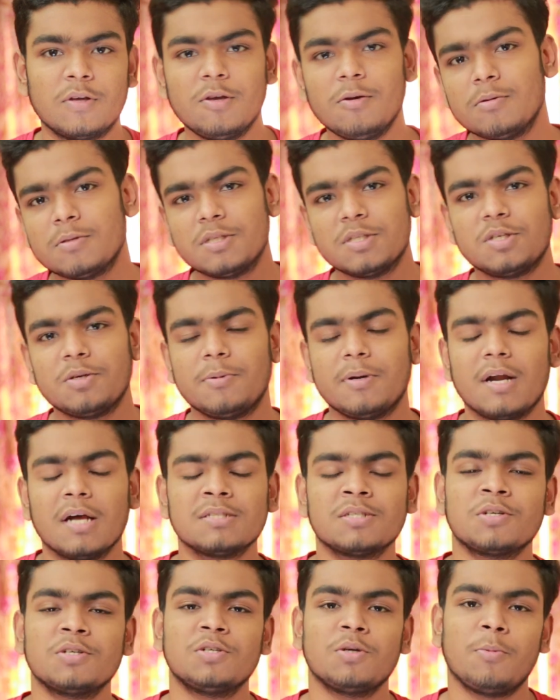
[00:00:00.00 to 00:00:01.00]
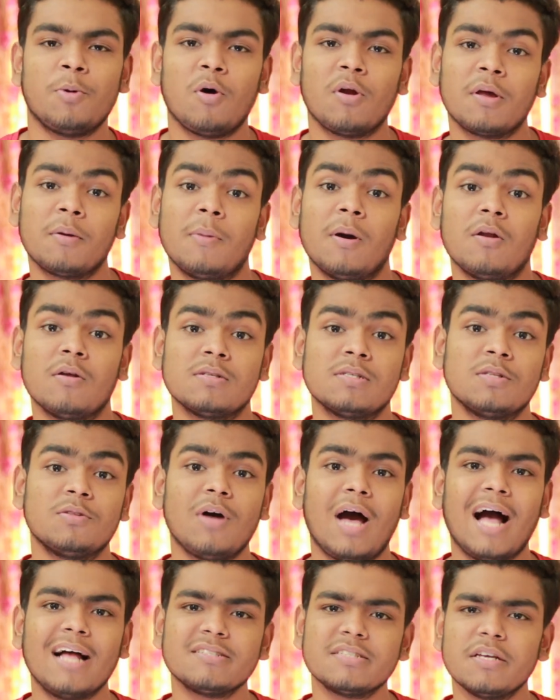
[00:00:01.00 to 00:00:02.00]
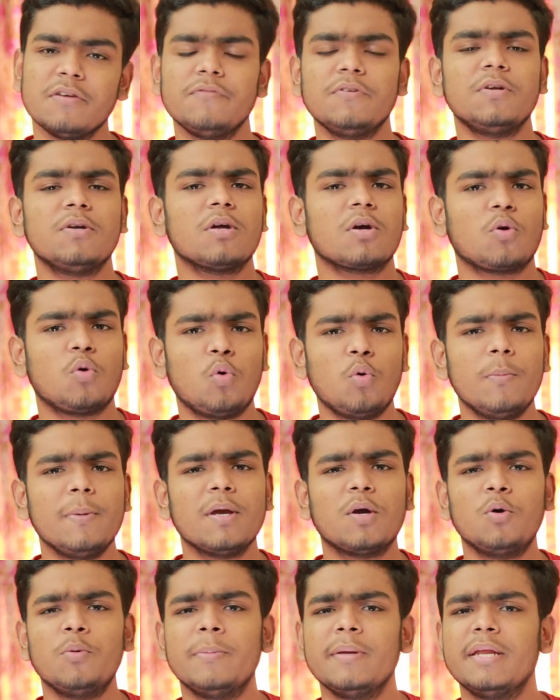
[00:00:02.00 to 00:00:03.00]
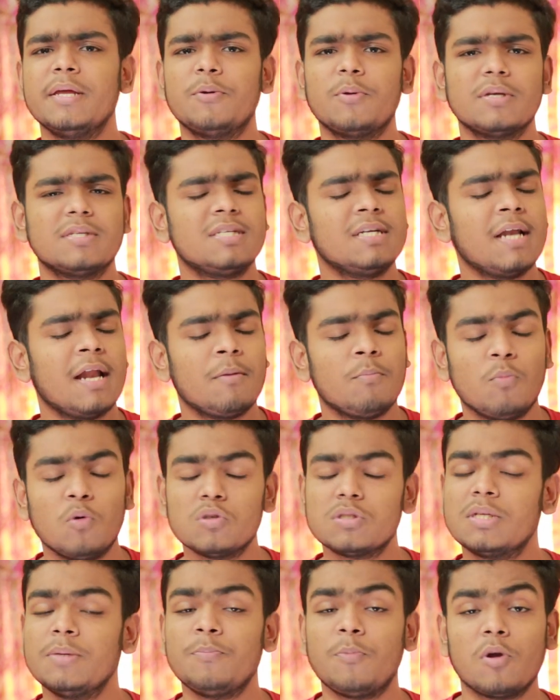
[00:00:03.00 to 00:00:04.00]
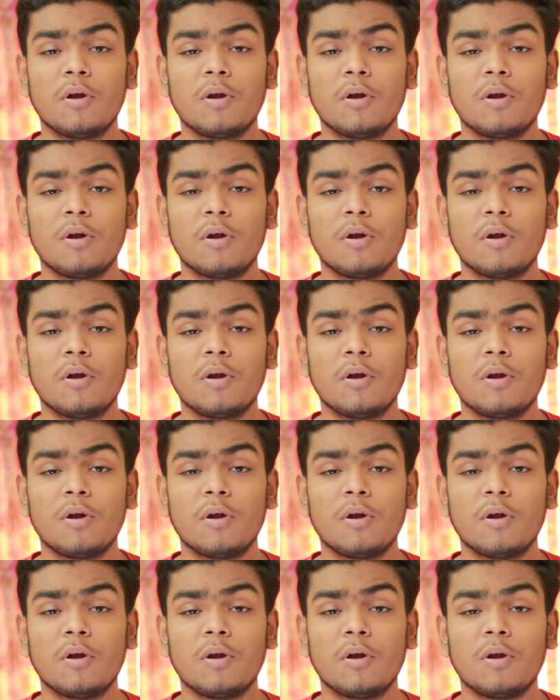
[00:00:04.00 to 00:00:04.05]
তো অনেক ভালো আছে তো আজকের ভিডিওটা খুবই খুবই অ্যান্ড মোস্ট